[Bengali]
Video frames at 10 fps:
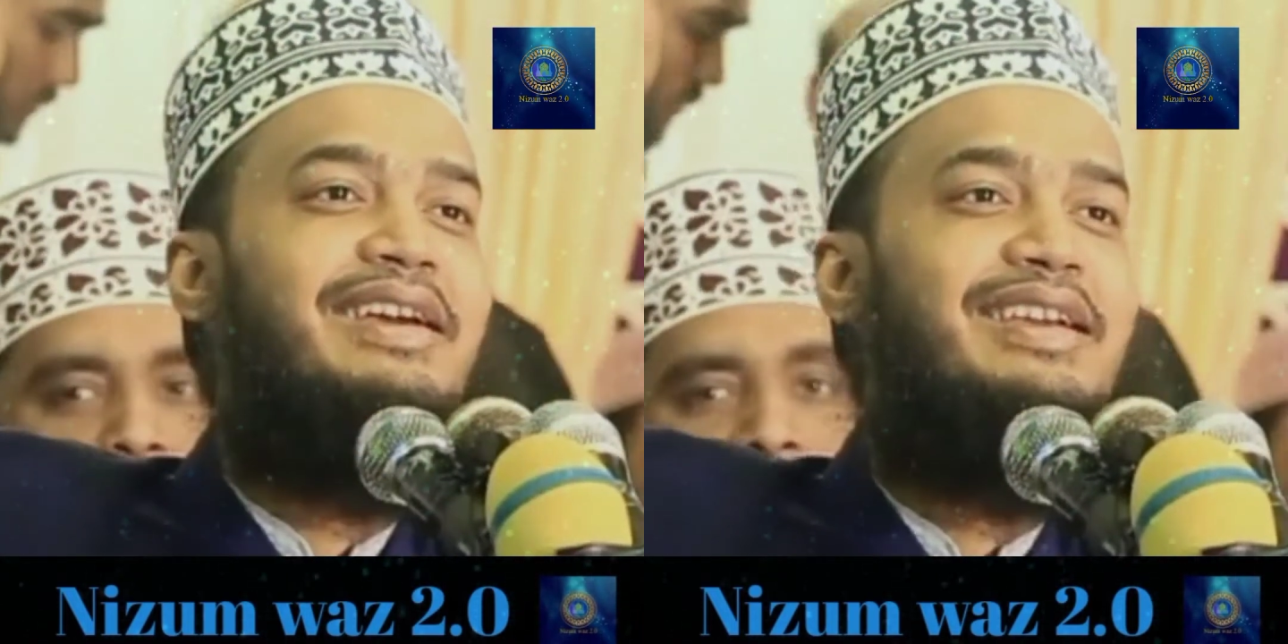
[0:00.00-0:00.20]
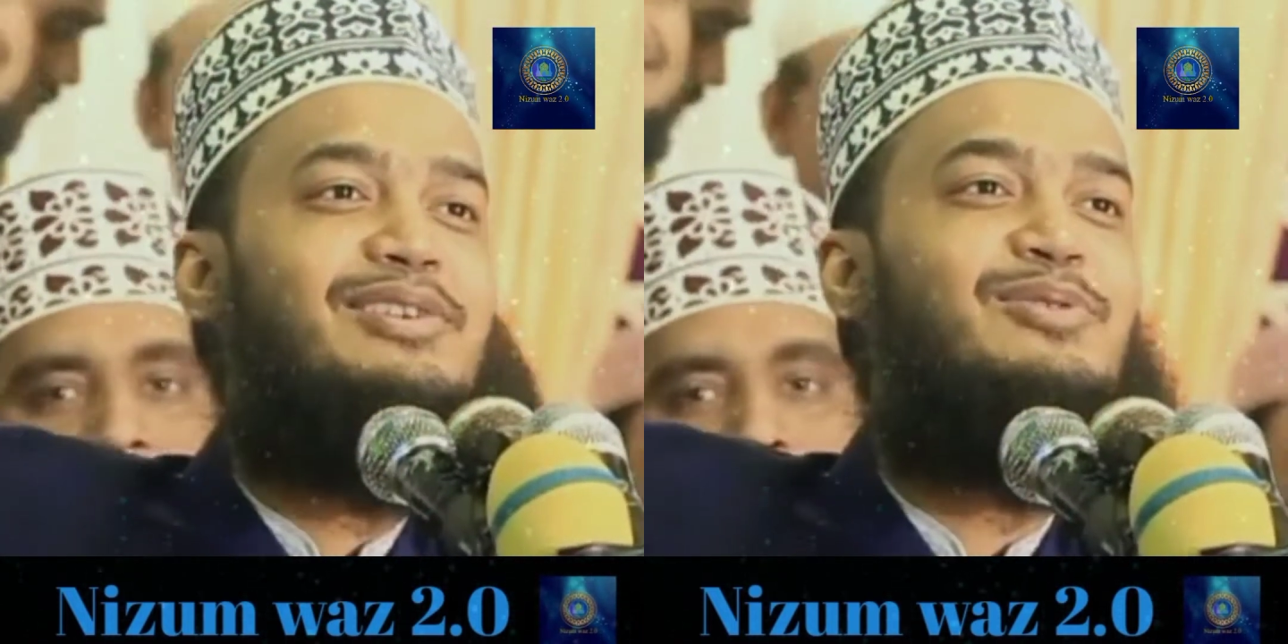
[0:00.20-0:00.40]

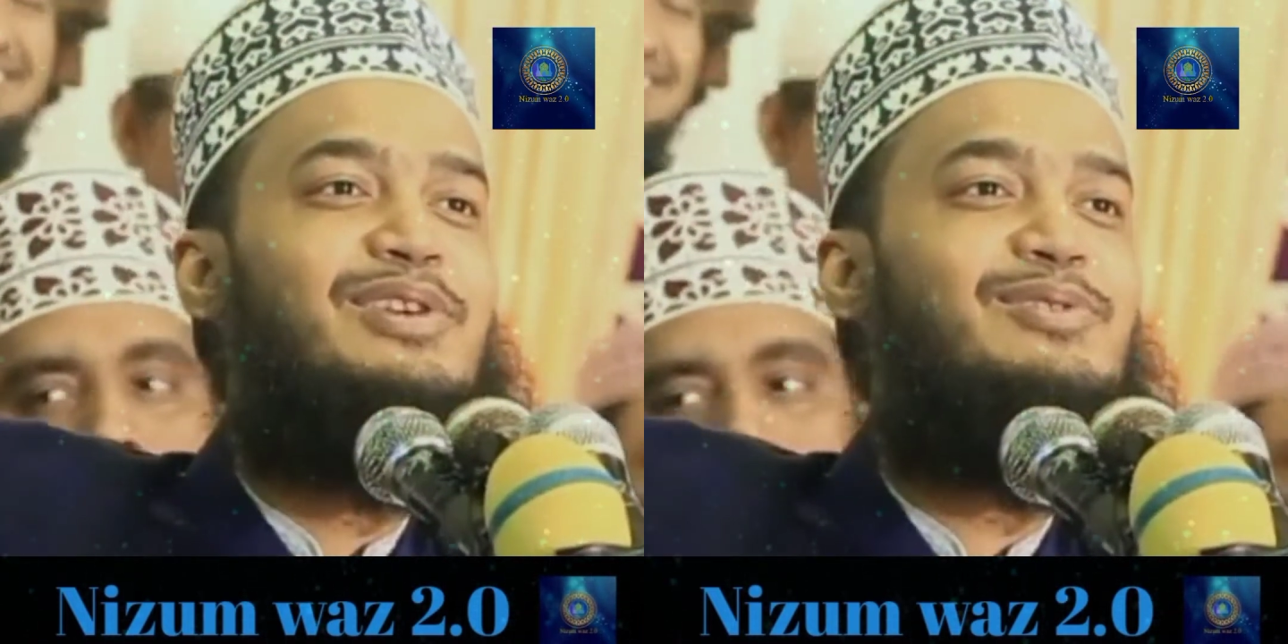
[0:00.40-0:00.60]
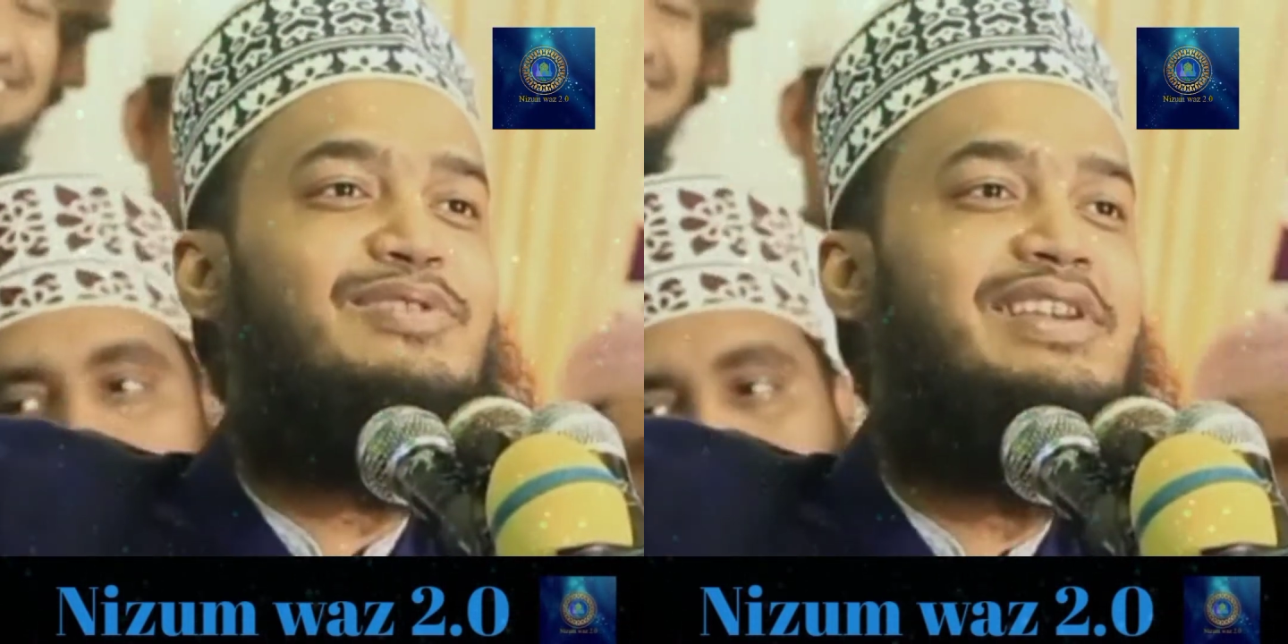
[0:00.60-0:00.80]
কিছু
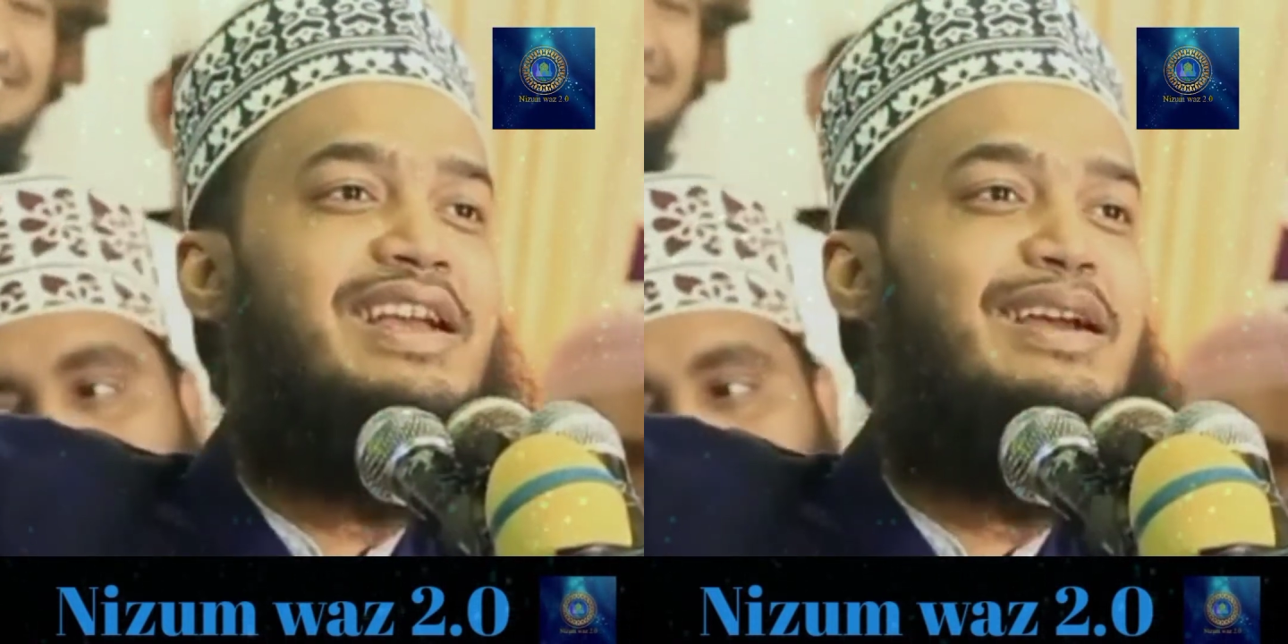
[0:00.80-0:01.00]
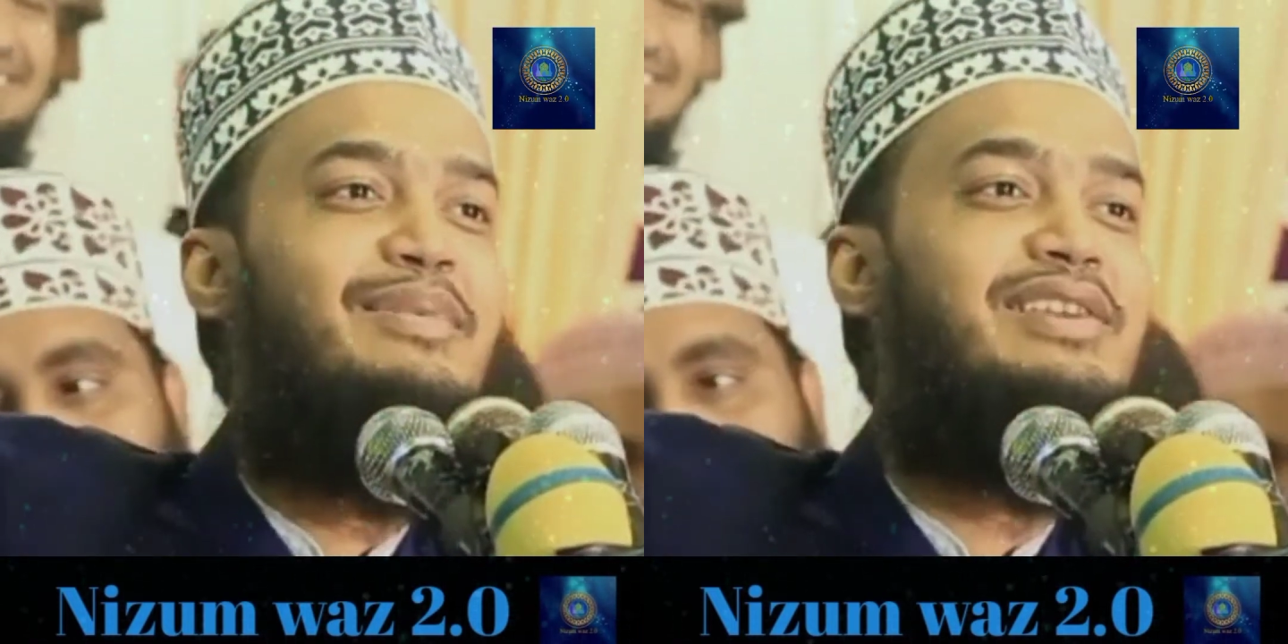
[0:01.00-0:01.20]
কিছু
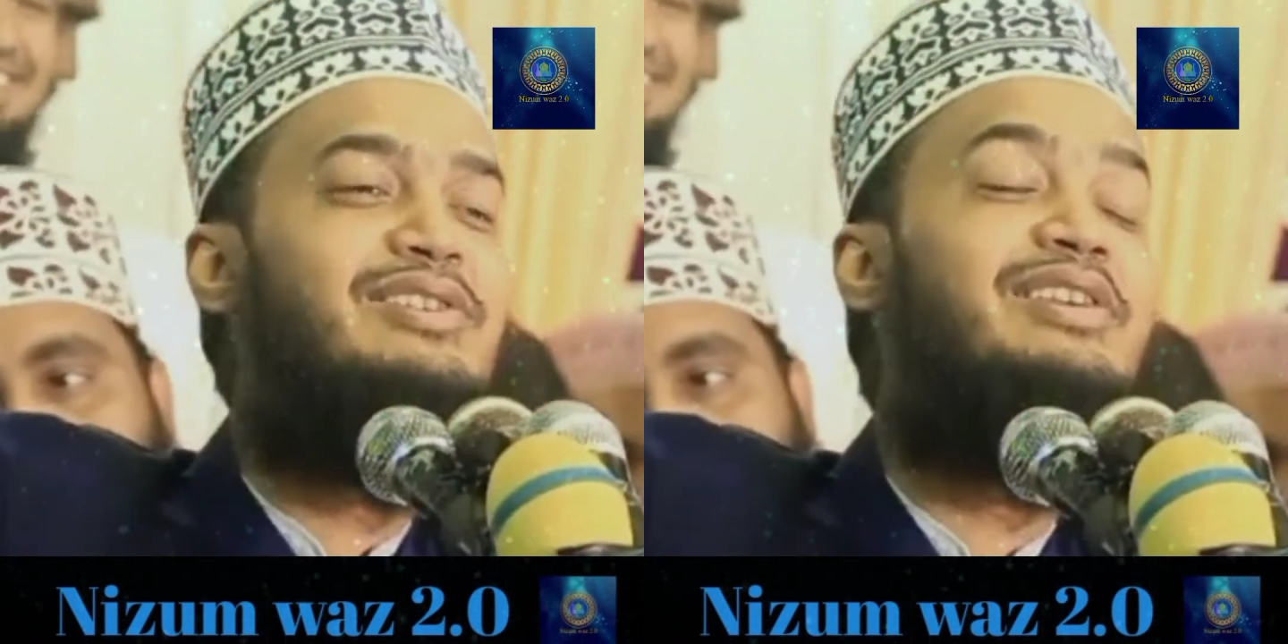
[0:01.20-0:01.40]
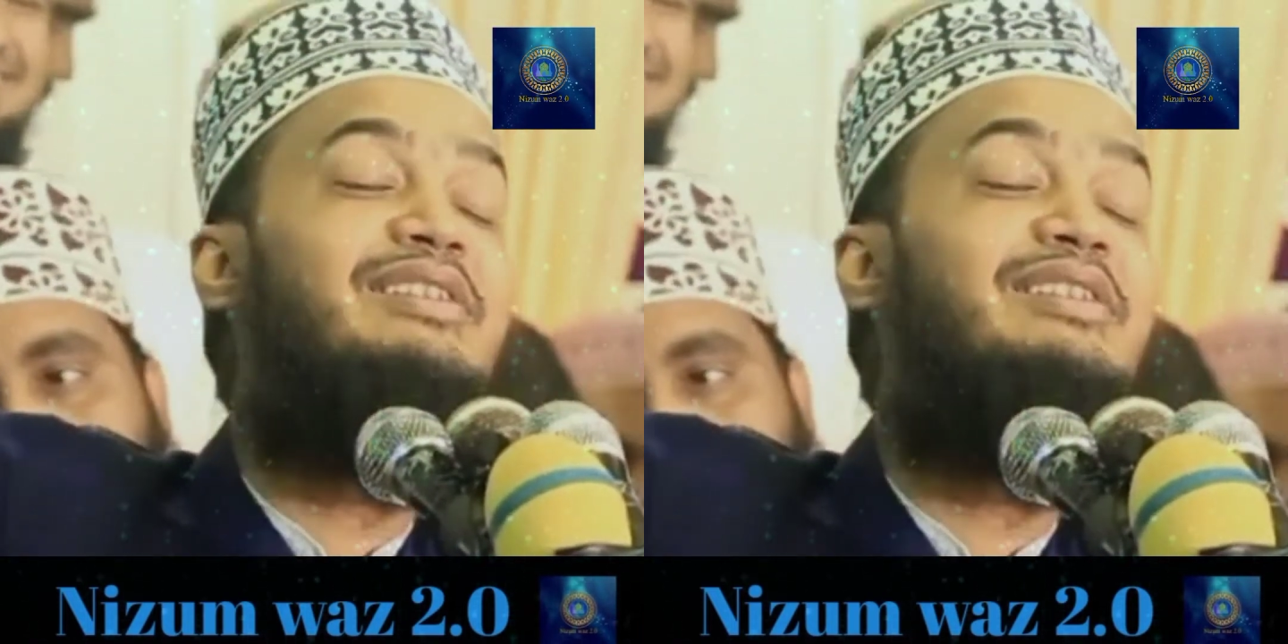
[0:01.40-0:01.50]
সিডেঙ্গা মানছে